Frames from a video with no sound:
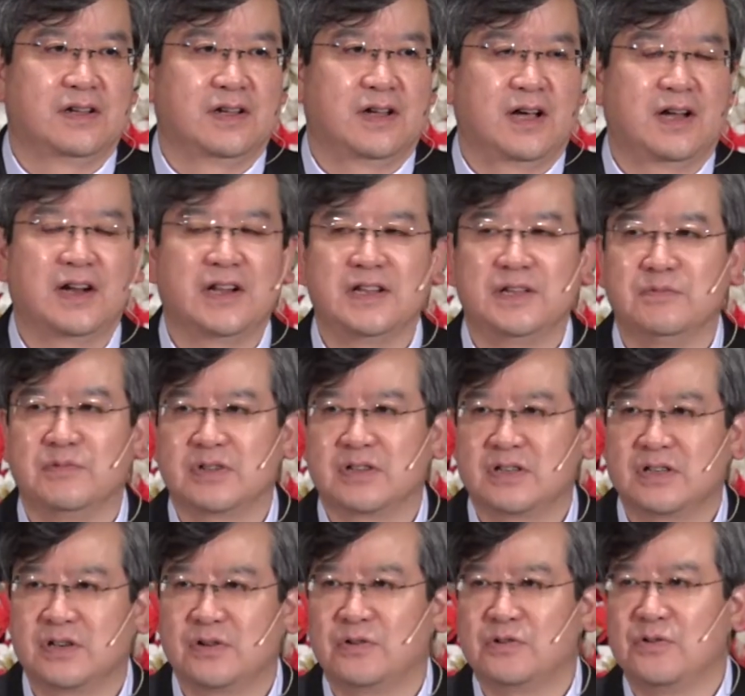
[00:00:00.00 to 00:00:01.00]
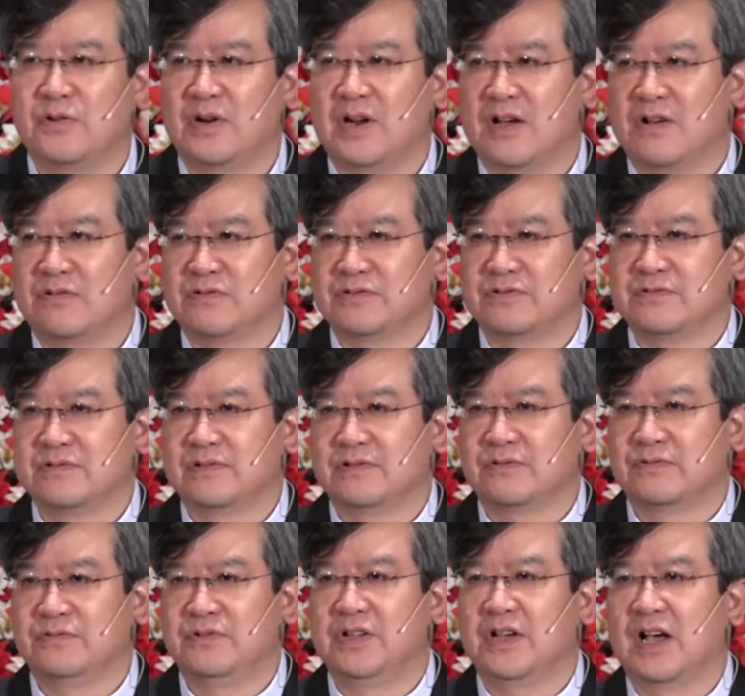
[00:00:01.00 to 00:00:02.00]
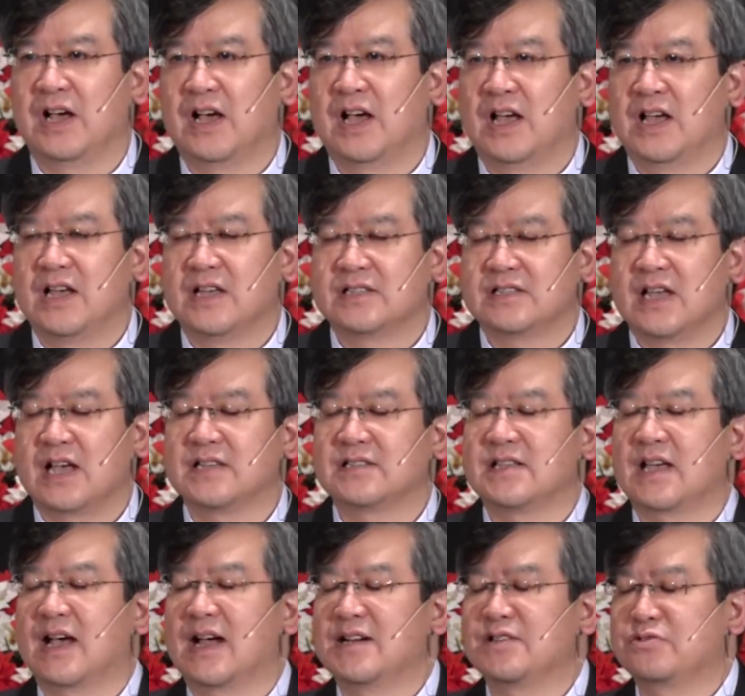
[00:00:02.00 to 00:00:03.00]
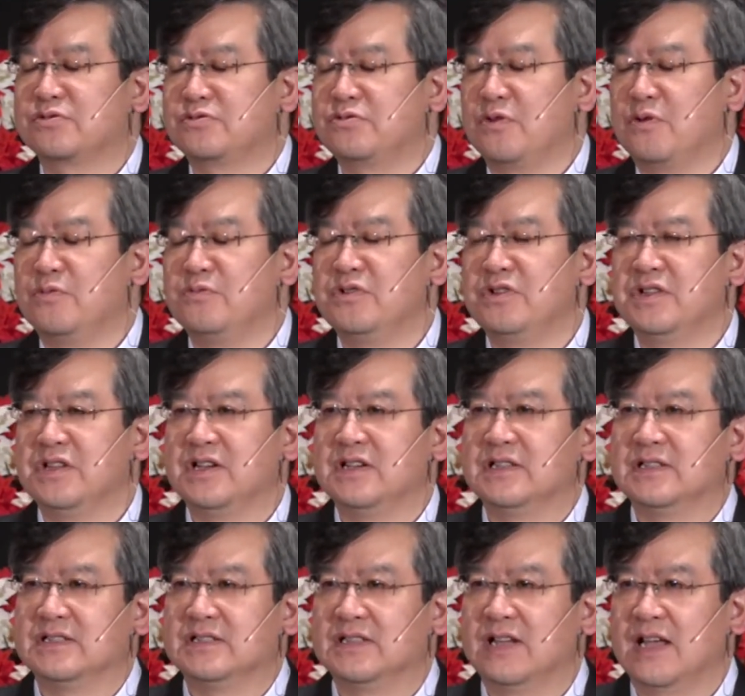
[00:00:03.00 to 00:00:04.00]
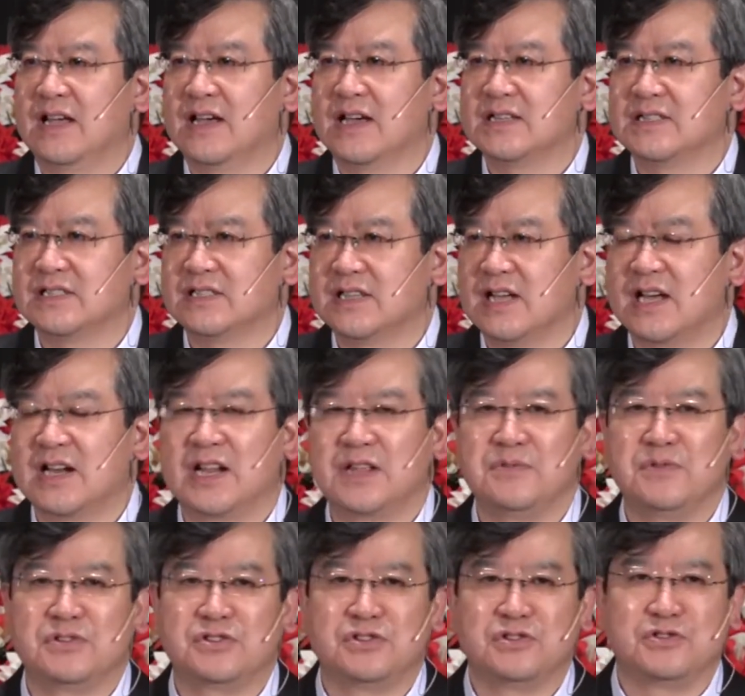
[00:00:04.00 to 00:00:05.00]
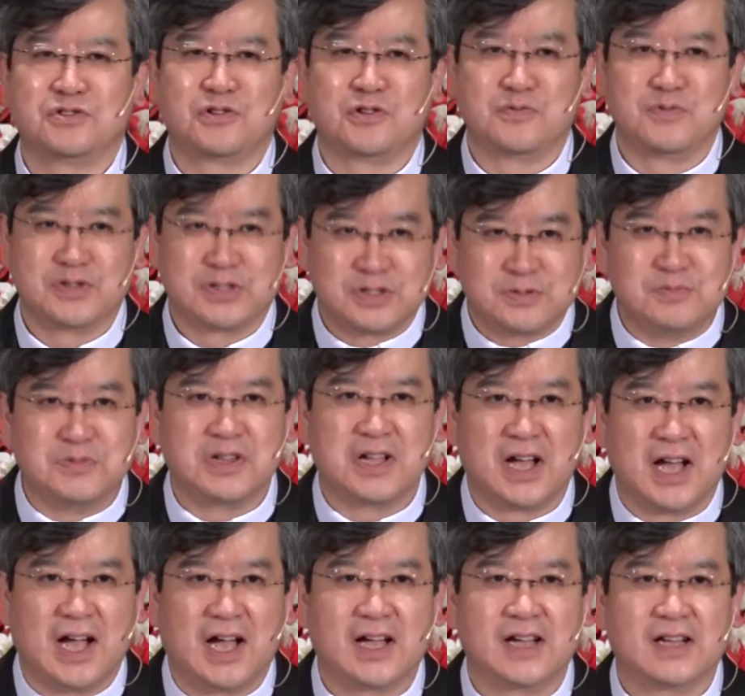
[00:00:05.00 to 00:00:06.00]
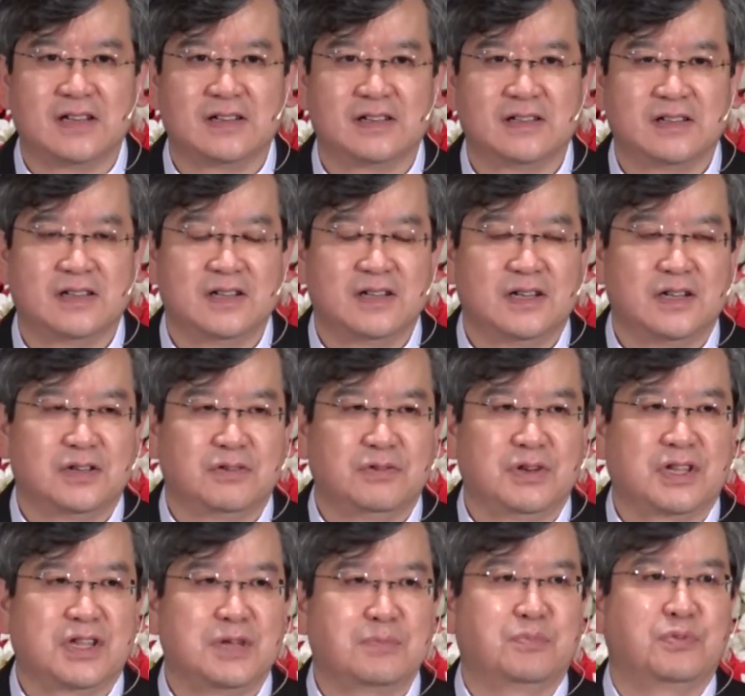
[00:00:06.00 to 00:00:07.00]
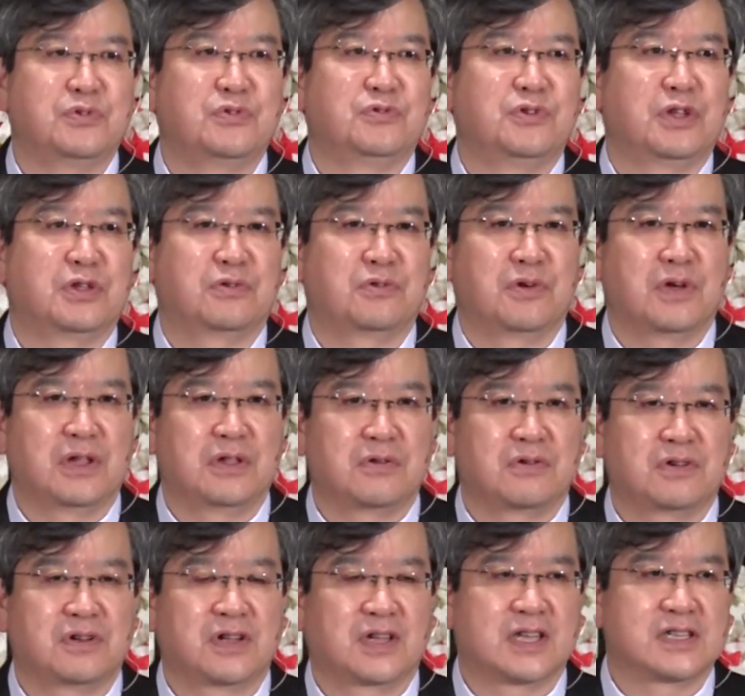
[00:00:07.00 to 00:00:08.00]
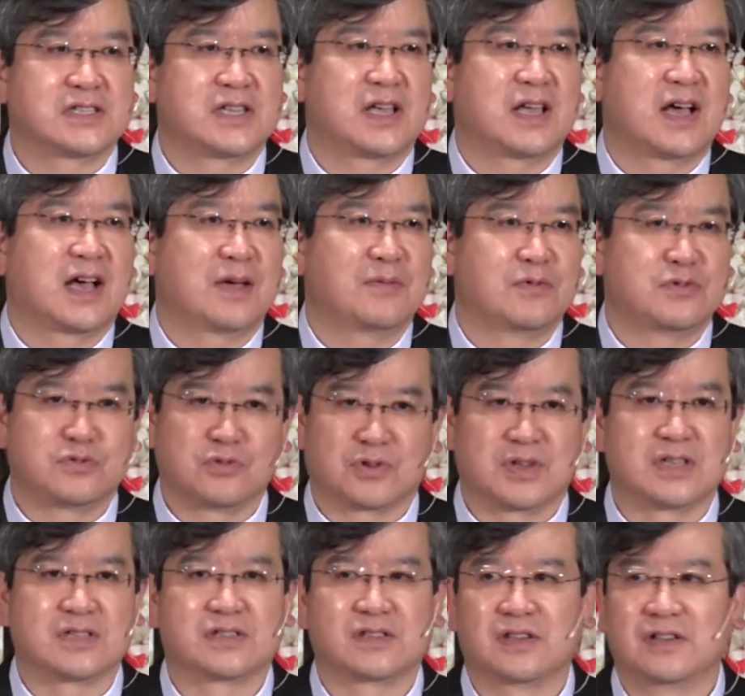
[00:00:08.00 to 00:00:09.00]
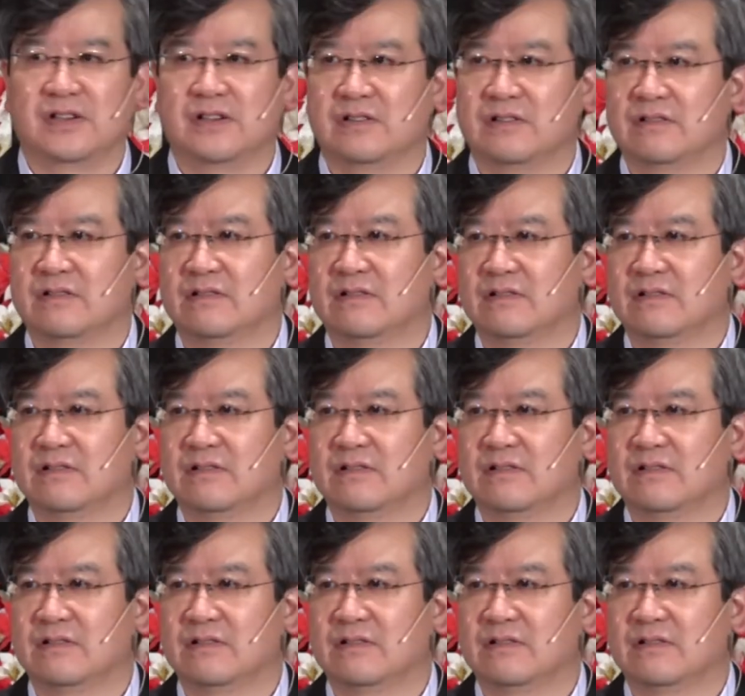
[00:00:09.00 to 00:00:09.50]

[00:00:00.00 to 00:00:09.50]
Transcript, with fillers: 하나님은 크고 놀라운 우리가 상상할 수도 없는 일들을 행하시는 하나님이신 줄로 믿습니다. 우리 기쁜 우리 교회도 그렇게 생각하면 좋겠어요.